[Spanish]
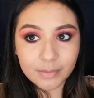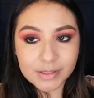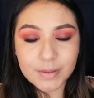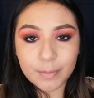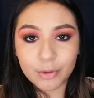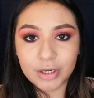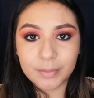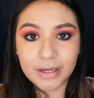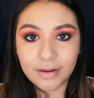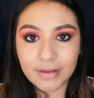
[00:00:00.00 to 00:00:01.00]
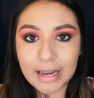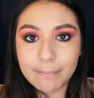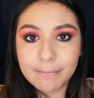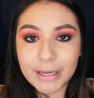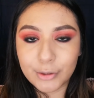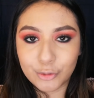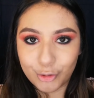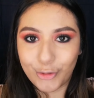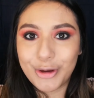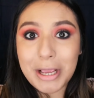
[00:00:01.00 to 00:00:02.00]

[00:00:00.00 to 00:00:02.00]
nada más para ponerme el labial pero no